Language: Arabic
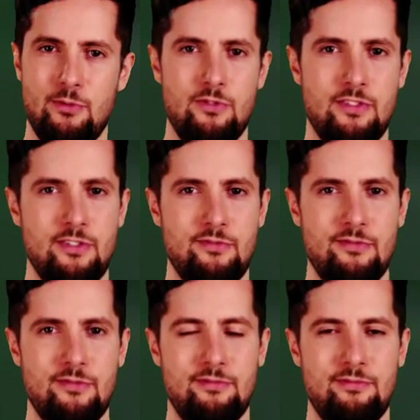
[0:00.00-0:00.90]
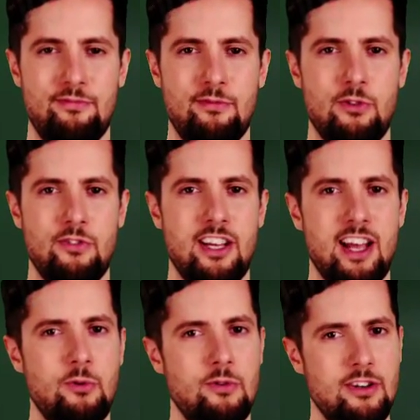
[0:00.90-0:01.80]
منصف
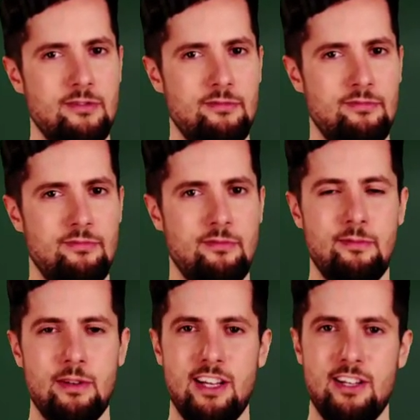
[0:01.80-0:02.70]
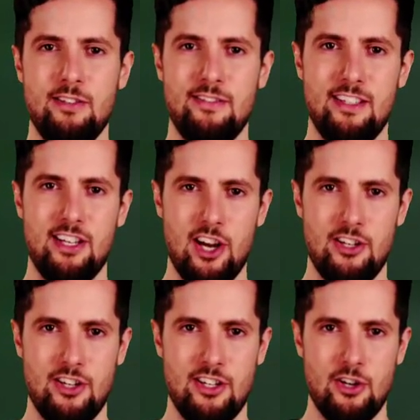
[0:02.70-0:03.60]
يساوي بين من سلك
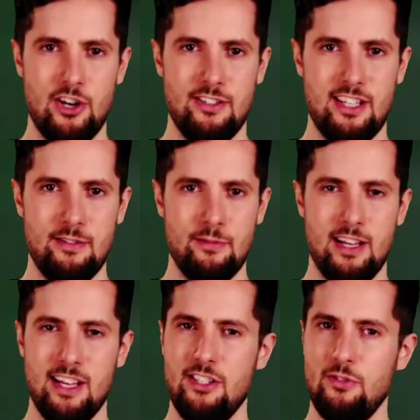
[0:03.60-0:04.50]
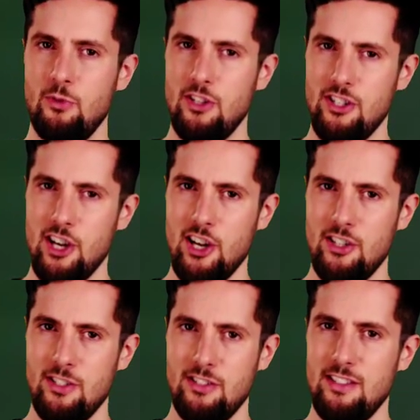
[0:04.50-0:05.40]
طريق الايمان
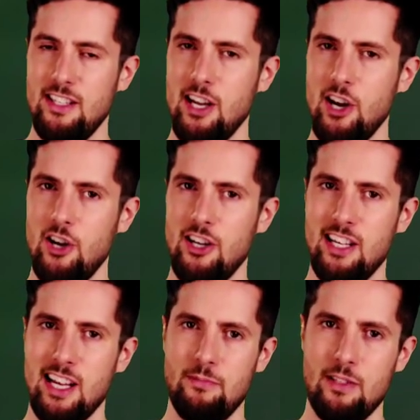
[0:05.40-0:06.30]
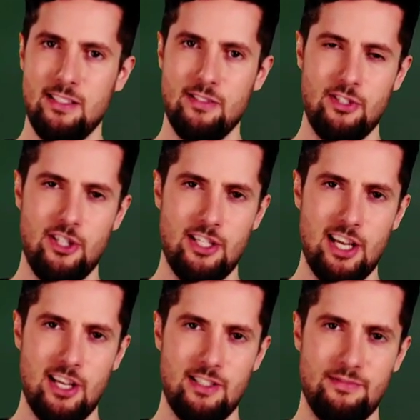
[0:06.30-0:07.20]
والخير والاعمال
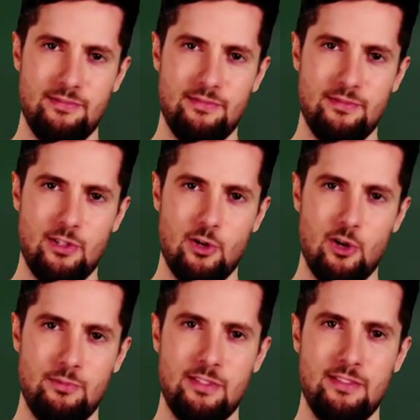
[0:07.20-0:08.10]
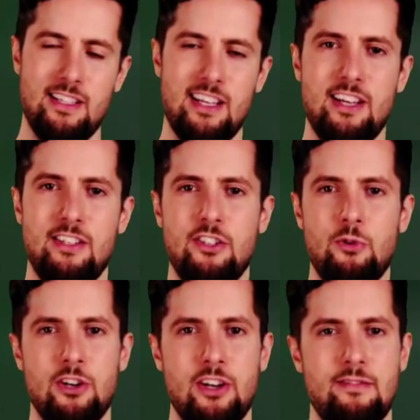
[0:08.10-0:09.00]
الصالحه ومن سلك
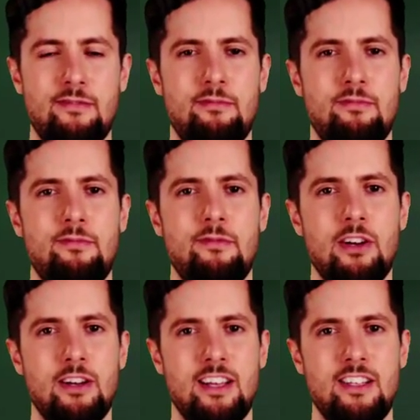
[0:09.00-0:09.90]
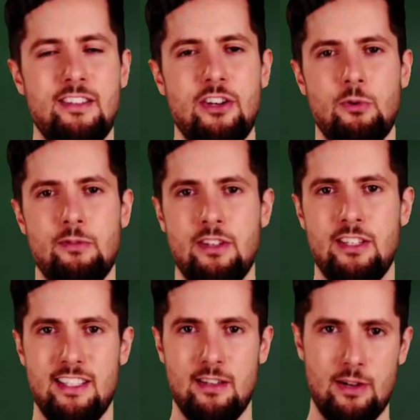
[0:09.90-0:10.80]
سواه هل يستوي من
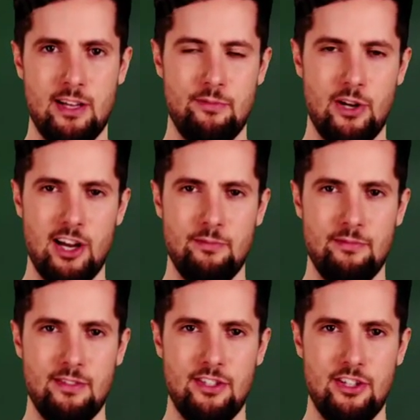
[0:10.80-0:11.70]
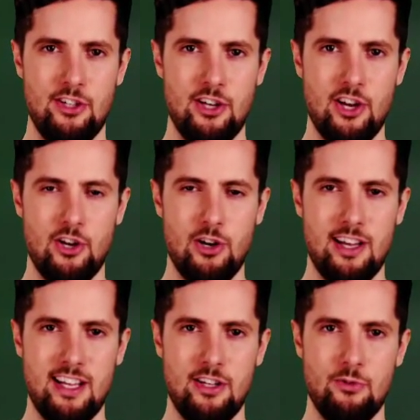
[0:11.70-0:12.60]
اتبع محمد صلى الله
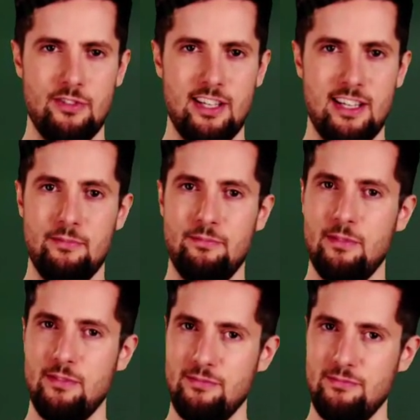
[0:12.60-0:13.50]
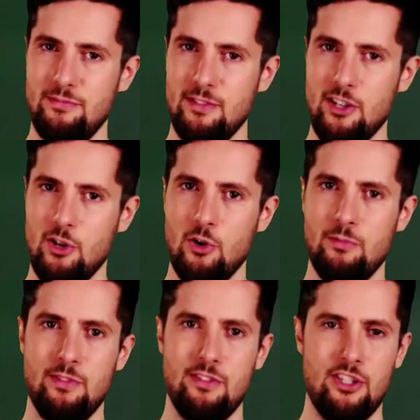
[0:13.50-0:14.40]
عليه وسلم
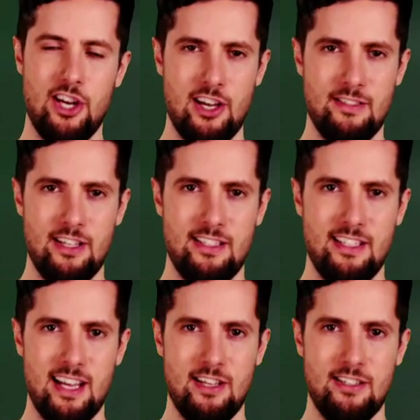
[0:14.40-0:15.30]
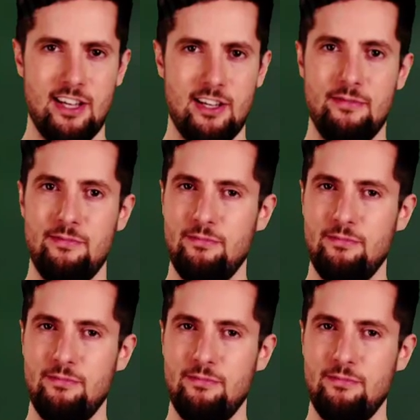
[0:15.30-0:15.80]
ومن جحد رسالته